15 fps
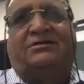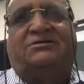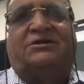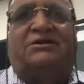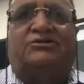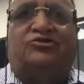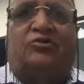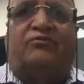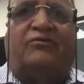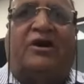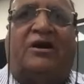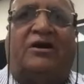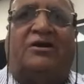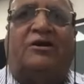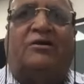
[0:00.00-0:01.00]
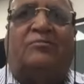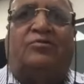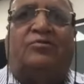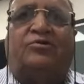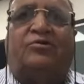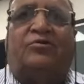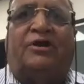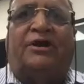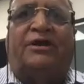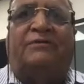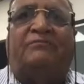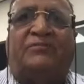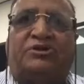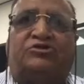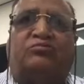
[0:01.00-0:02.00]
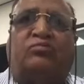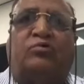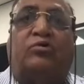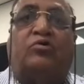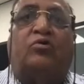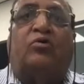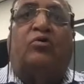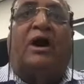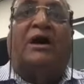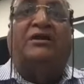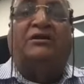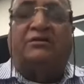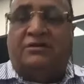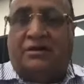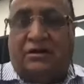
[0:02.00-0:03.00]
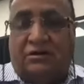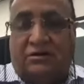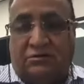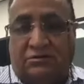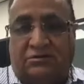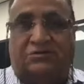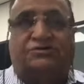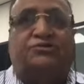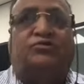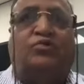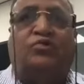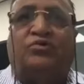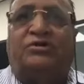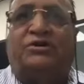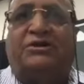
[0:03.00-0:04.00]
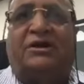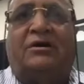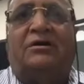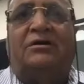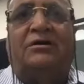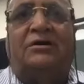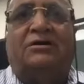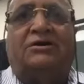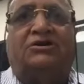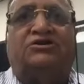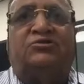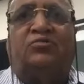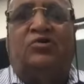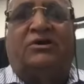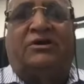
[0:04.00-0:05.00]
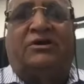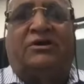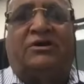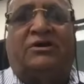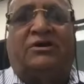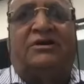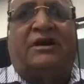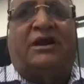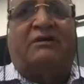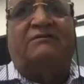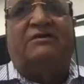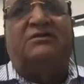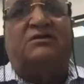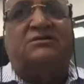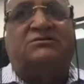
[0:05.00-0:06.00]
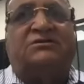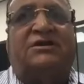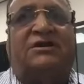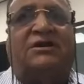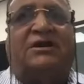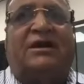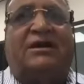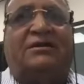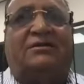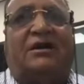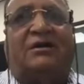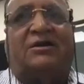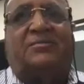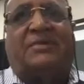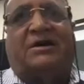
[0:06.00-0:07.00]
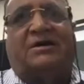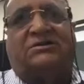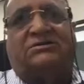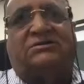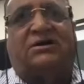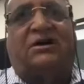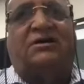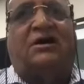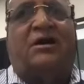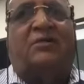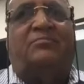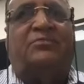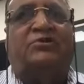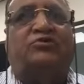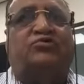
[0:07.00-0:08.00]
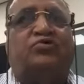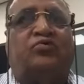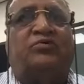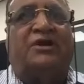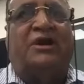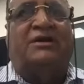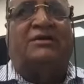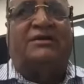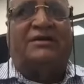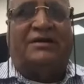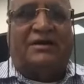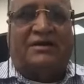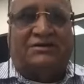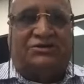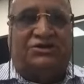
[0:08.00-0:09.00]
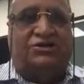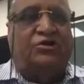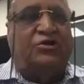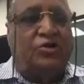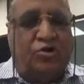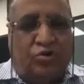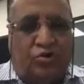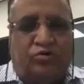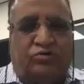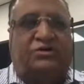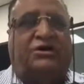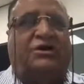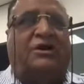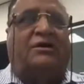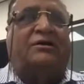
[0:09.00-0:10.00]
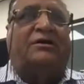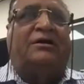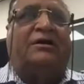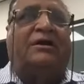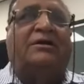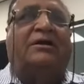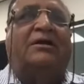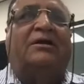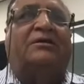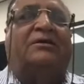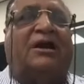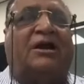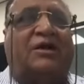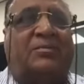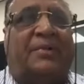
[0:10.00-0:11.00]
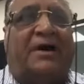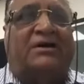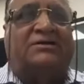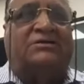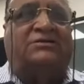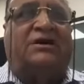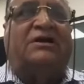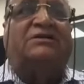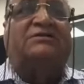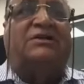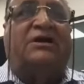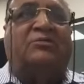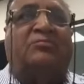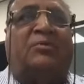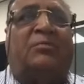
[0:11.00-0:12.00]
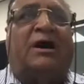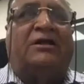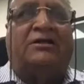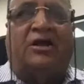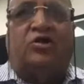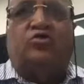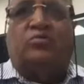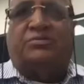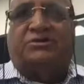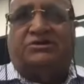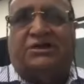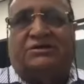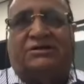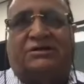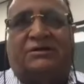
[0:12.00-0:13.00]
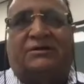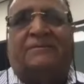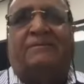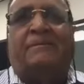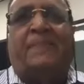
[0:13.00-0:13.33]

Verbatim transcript: शहीद जुल्फ़ार अली भुट्टो ने इस मुल्क को आइन दिया दस्तूर दिया इस मुल्क के अंदर हैवी इंडस्ट्री लगाई ताकि पाकिस्तान अपनी ज़रूरियात की हर चीज़ खुद तैयार करे ताकि पाकिस्तान ज़र मुबादला को बचा सके